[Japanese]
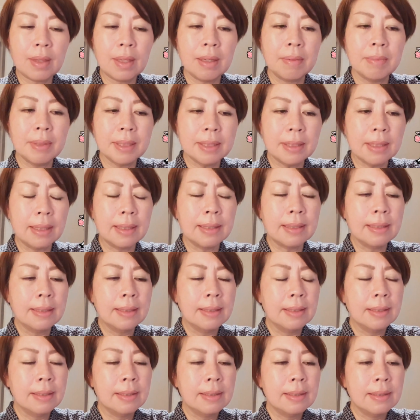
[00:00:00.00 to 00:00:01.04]
また
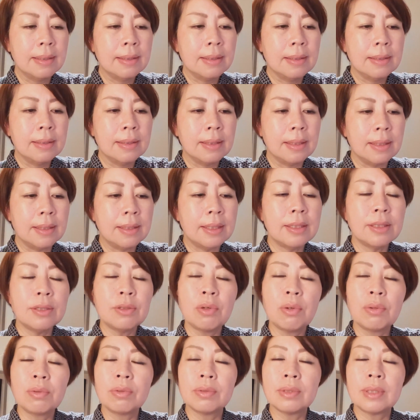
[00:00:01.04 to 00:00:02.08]
林
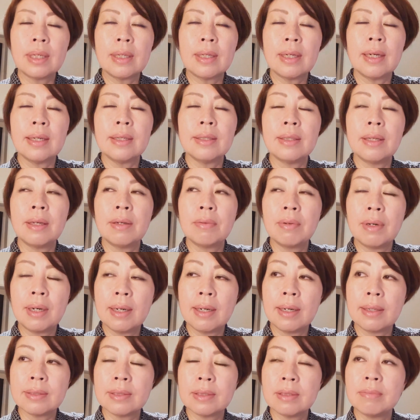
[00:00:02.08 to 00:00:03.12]
業の世界で
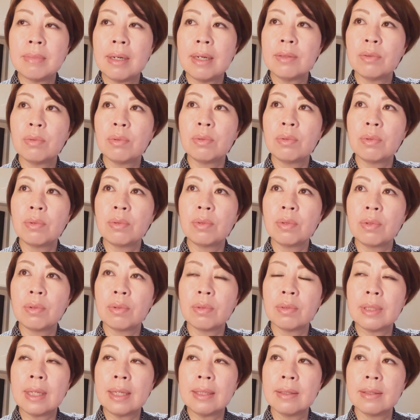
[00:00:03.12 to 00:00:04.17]
はスマート農業
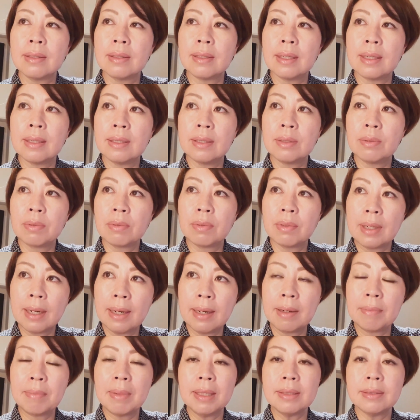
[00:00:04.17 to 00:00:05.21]
だったりと
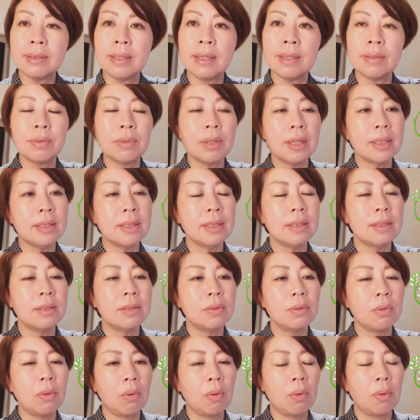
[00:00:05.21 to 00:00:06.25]
か、まあ、J
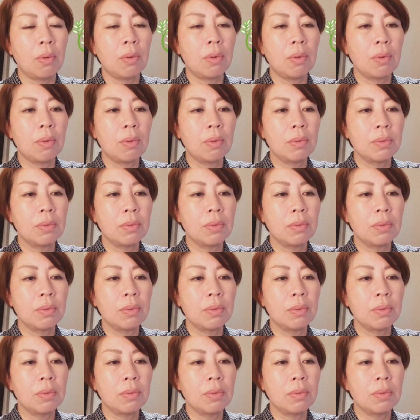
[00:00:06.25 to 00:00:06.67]
クレジット